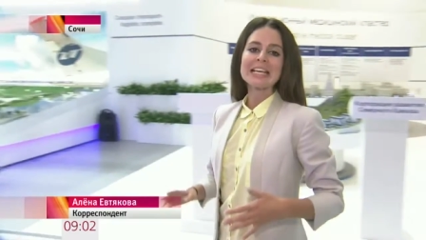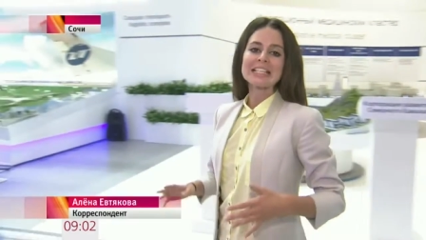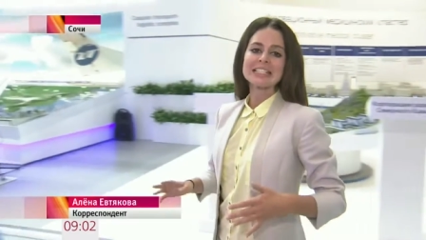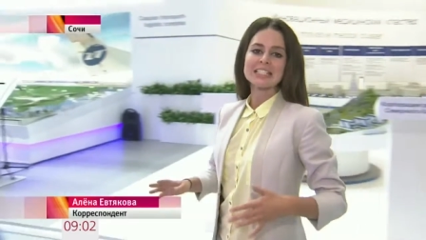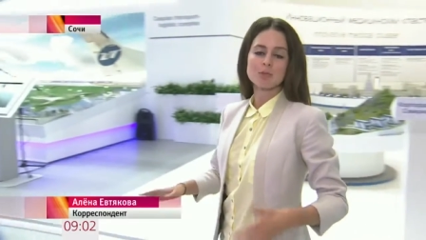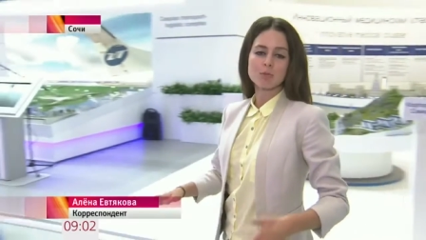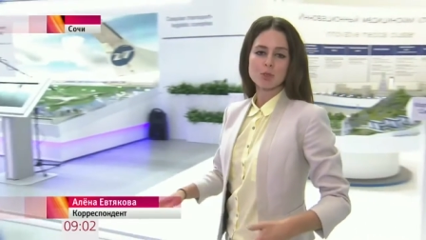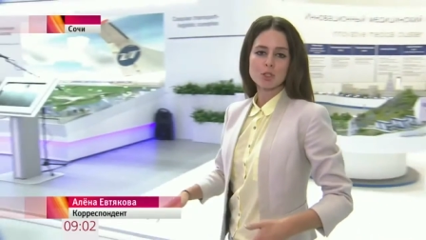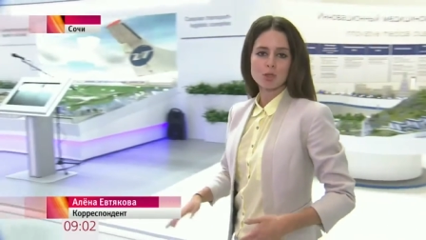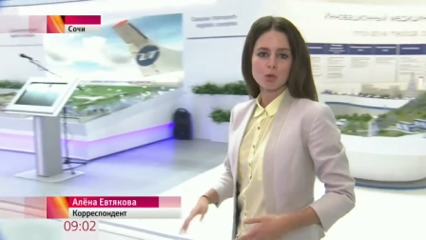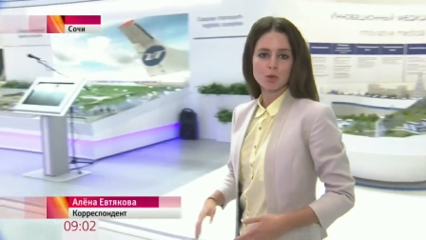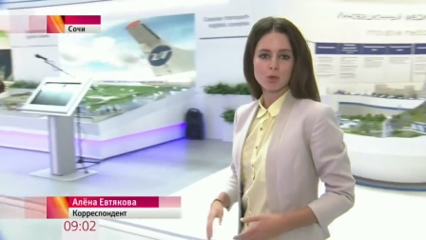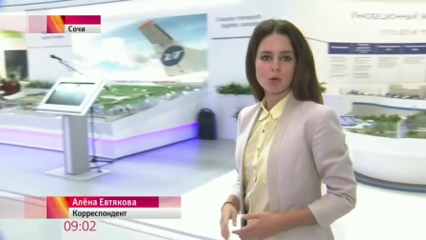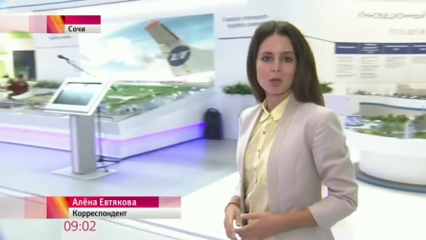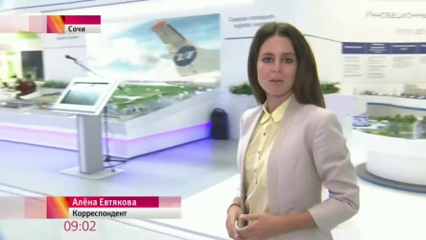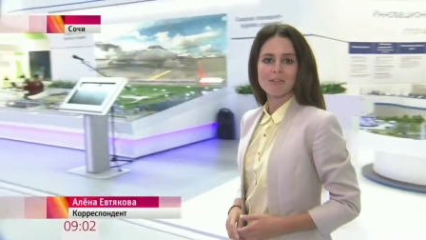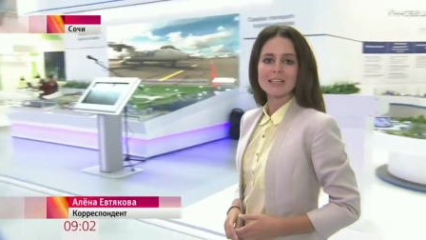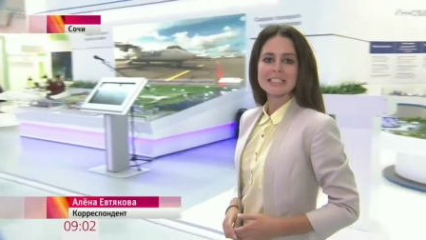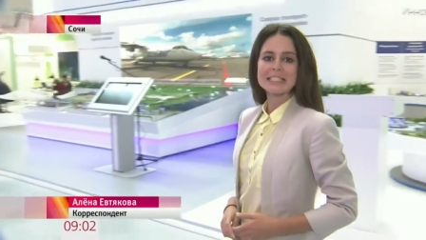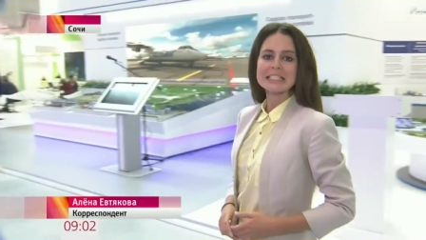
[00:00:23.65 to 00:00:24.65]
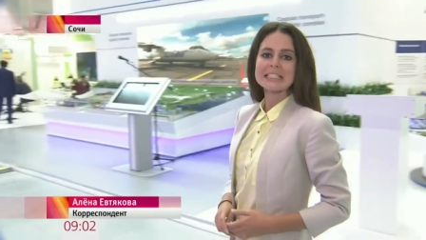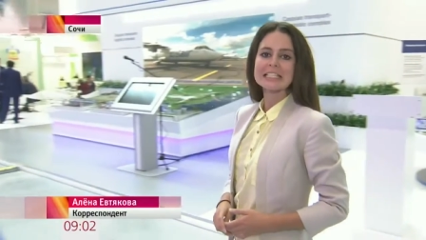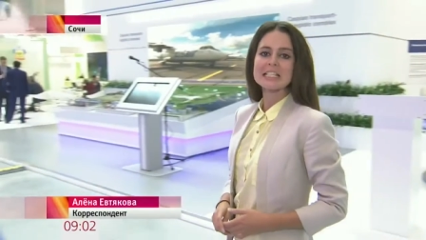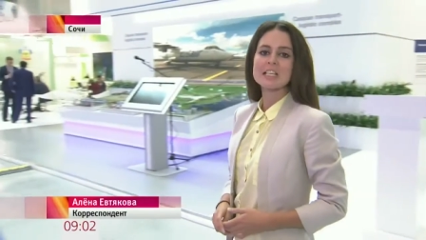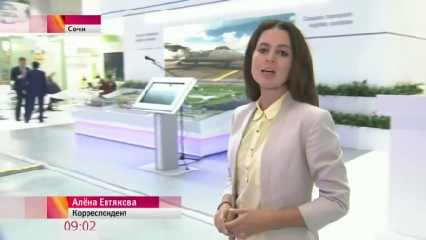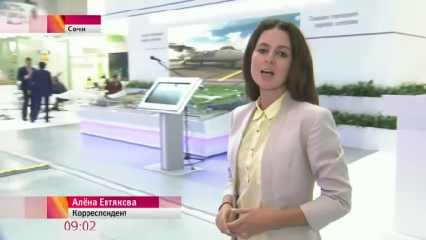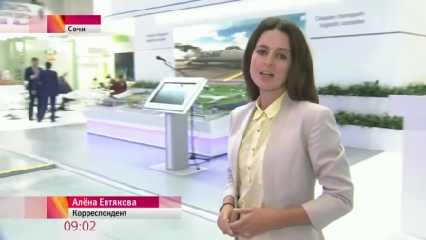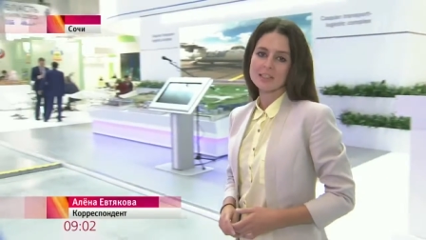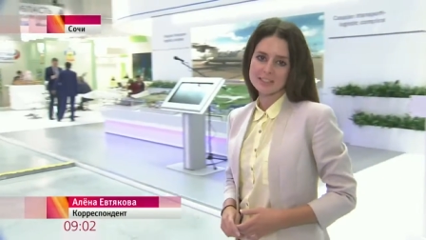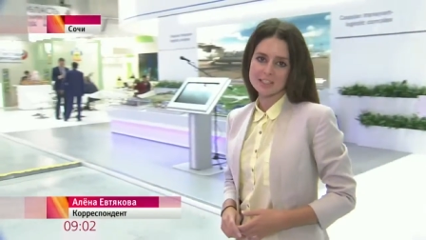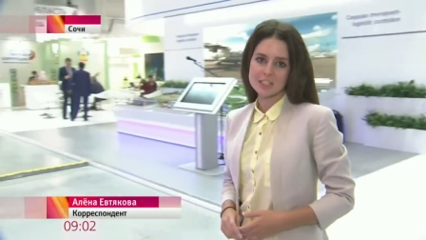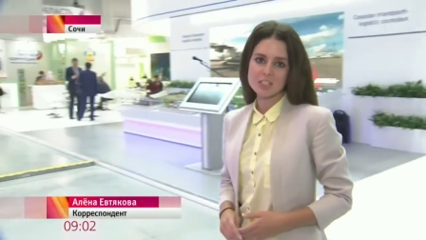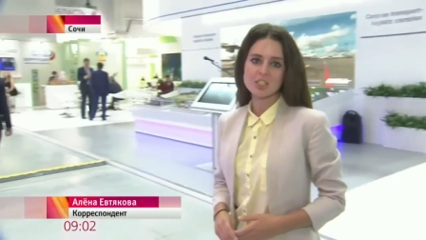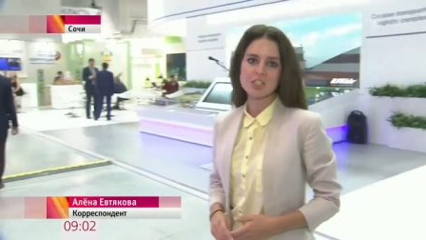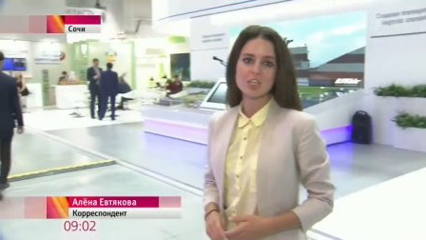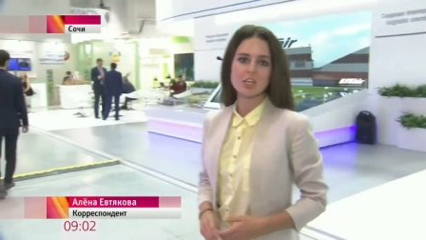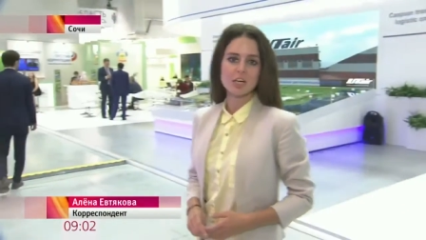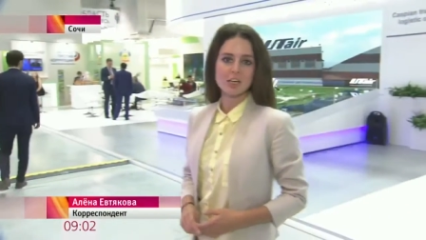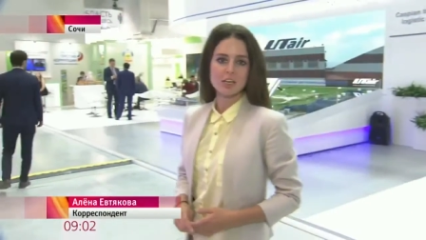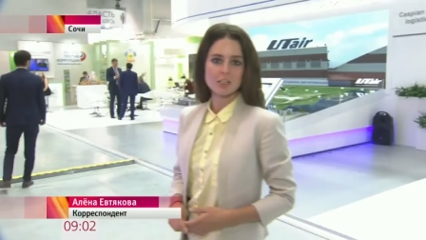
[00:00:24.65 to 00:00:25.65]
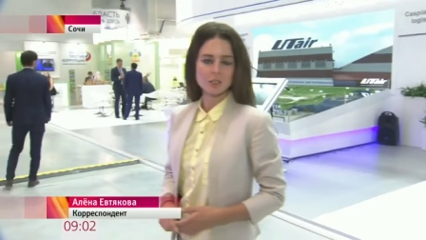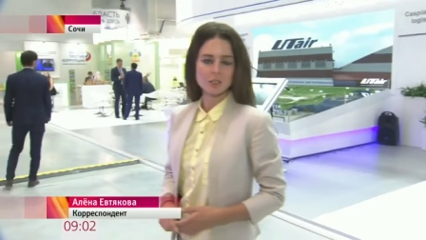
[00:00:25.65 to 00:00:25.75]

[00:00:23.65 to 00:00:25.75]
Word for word: 700 руководителей российских и